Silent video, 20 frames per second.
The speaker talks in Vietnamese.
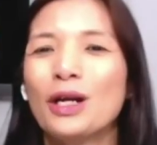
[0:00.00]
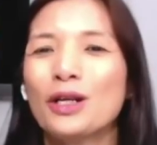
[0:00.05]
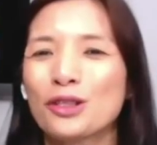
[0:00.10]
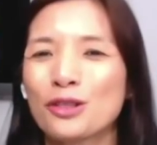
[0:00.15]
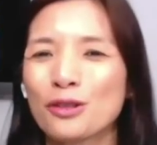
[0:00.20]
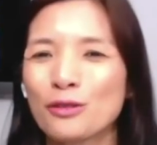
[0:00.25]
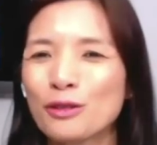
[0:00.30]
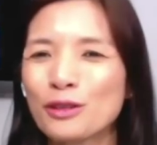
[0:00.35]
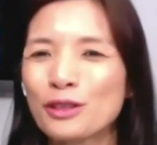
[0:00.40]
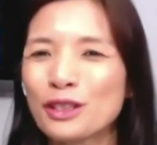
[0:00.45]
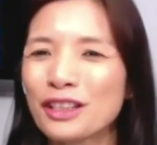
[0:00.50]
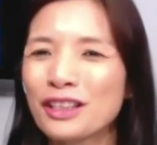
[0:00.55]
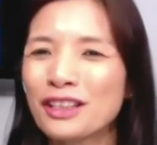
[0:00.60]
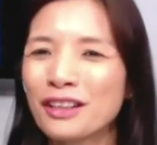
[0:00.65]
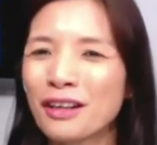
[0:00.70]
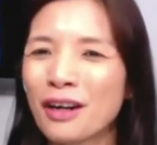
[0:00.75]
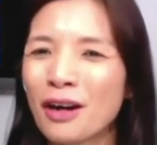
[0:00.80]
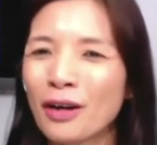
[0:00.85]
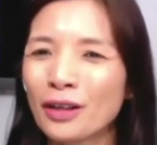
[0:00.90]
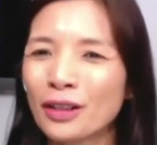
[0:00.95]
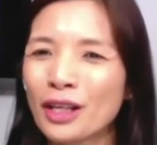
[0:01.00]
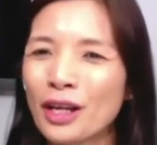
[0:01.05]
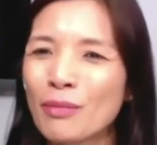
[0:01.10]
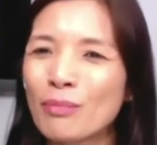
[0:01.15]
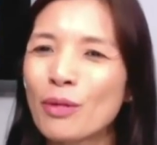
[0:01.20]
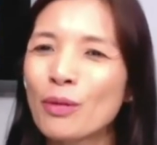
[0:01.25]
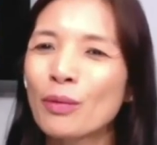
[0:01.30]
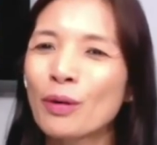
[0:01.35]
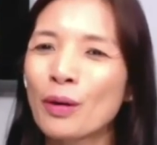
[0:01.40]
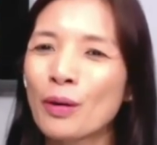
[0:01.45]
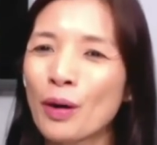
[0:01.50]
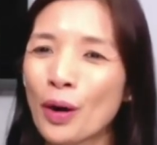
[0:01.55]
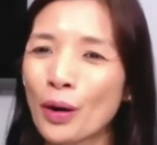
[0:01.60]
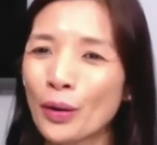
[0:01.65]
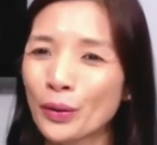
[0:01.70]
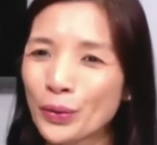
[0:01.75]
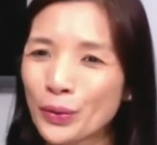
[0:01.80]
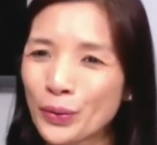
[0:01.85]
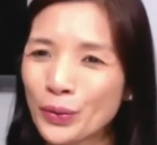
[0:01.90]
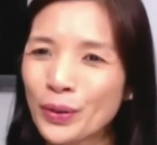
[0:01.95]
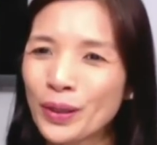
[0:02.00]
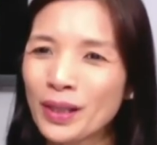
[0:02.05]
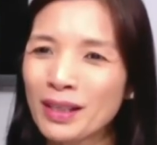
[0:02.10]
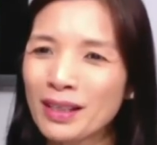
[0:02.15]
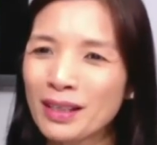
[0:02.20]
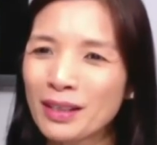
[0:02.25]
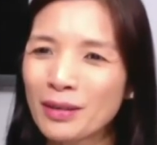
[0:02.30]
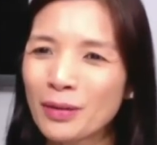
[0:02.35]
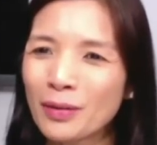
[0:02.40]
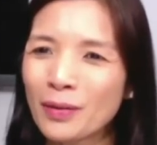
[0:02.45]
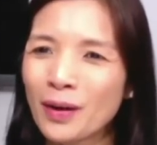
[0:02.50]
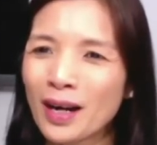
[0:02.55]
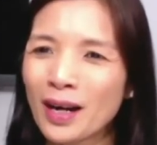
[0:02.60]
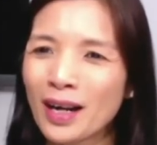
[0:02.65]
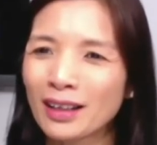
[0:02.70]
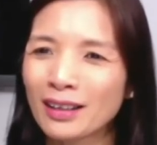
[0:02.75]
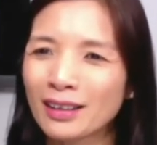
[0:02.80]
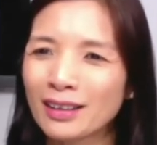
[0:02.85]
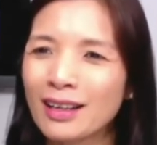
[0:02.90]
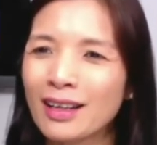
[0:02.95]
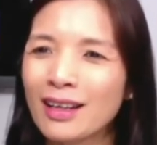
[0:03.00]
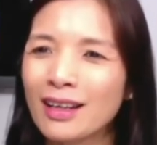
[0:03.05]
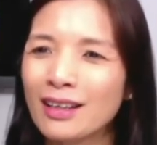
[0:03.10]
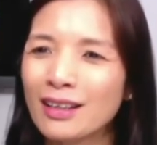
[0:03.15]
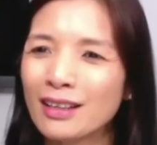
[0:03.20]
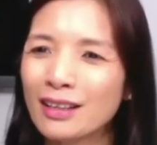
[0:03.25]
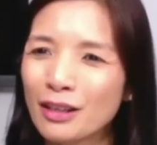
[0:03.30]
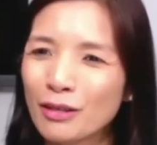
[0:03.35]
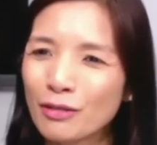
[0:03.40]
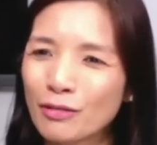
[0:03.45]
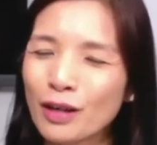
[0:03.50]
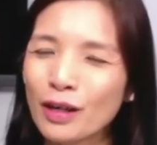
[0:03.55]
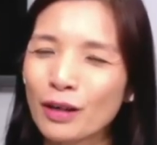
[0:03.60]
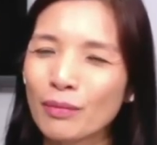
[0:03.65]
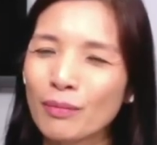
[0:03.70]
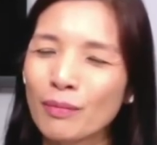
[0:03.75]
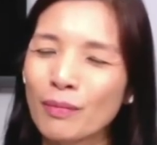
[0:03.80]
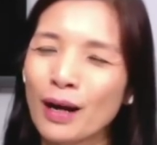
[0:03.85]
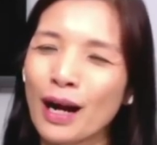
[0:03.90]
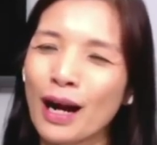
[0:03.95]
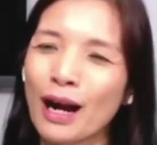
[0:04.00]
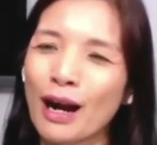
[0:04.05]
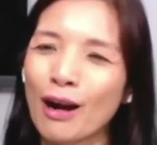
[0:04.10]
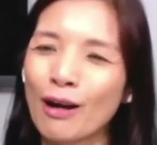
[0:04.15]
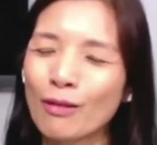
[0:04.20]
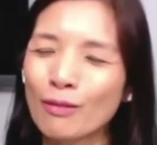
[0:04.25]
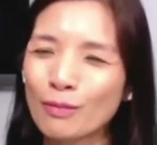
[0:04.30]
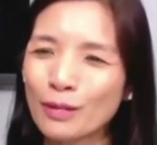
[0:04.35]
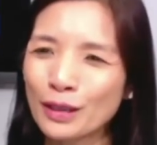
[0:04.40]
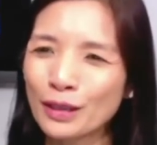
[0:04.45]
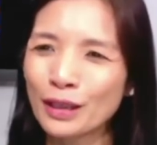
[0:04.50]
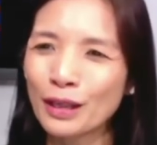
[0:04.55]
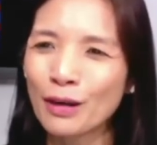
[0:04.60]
Xuân Phương xin được hỏi thêm một câu hỏi cuối liên quan đến nhân vật mà ông Lý